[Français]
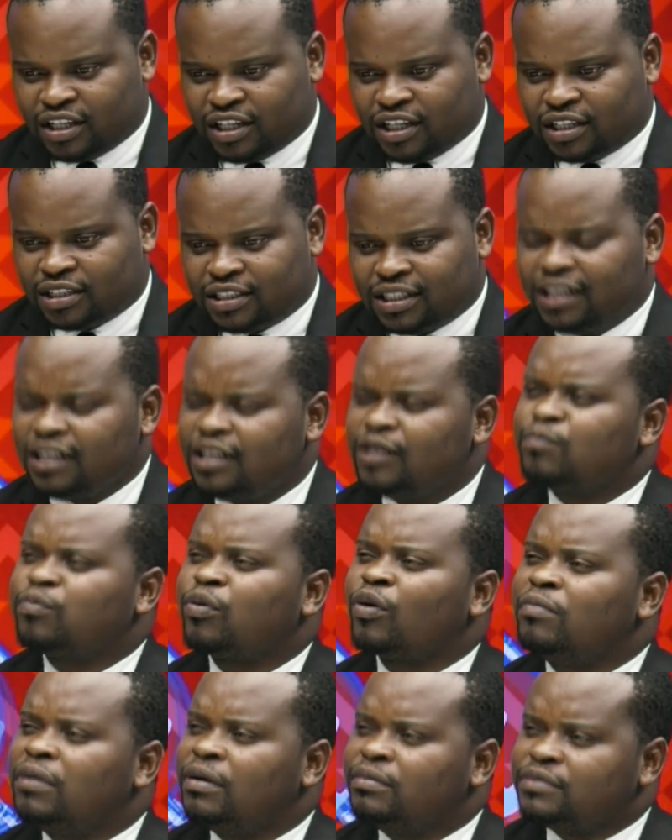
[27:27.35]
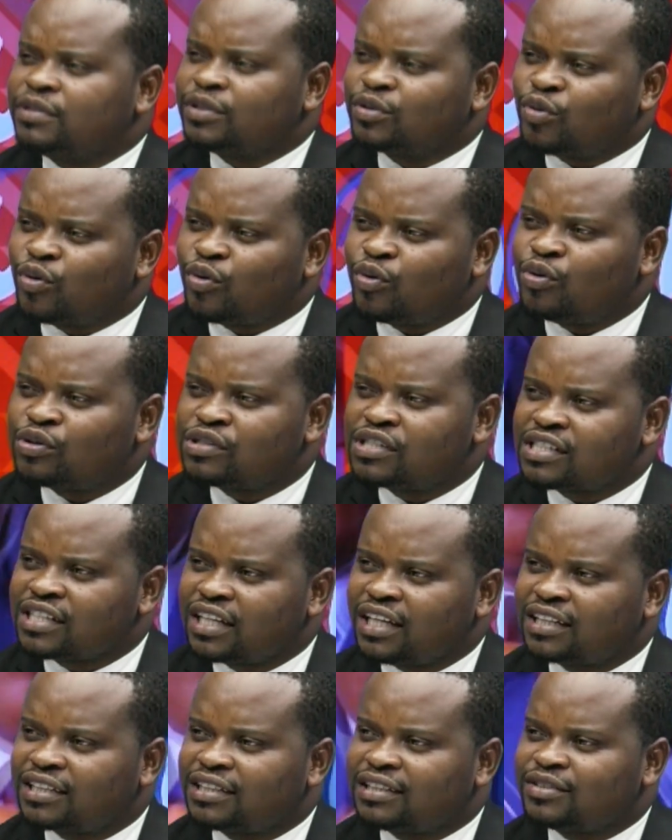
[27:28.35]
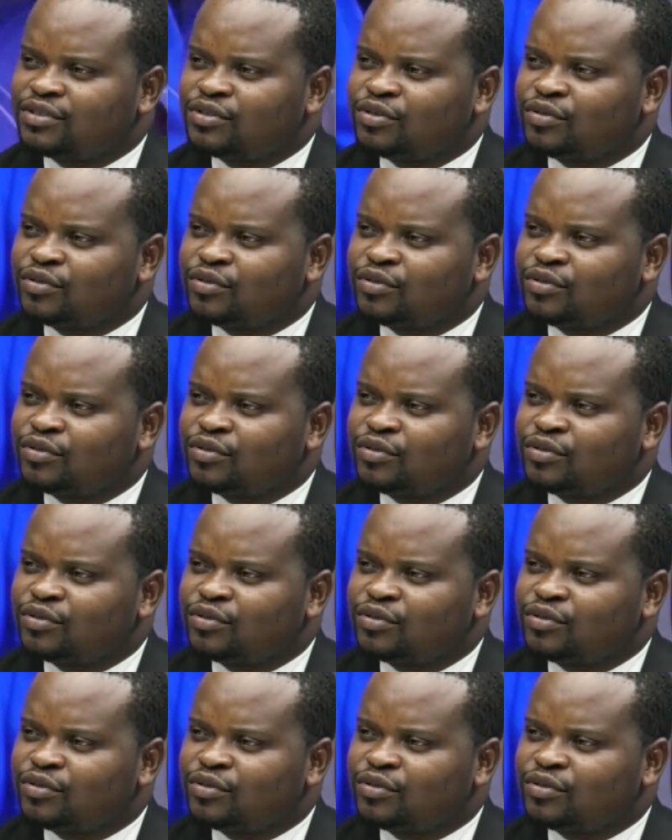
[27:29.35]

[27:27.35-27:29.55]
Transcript: Quel est le problème du Congo C'est ça la question.